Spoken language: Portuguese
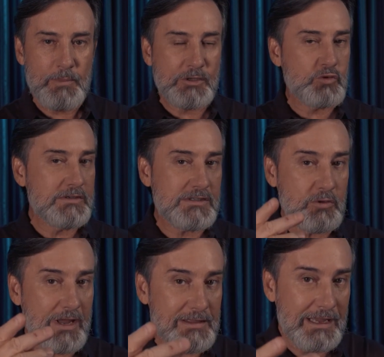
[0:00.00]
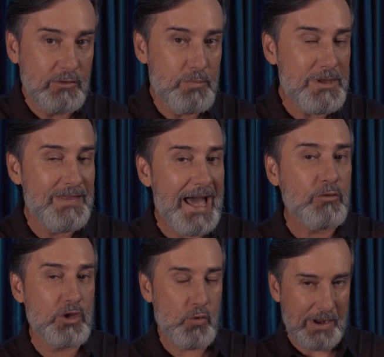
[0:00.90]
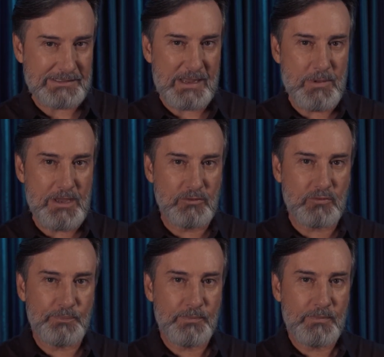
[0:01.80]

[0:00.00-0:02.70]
pessoas estão tentando minar o teu casamento,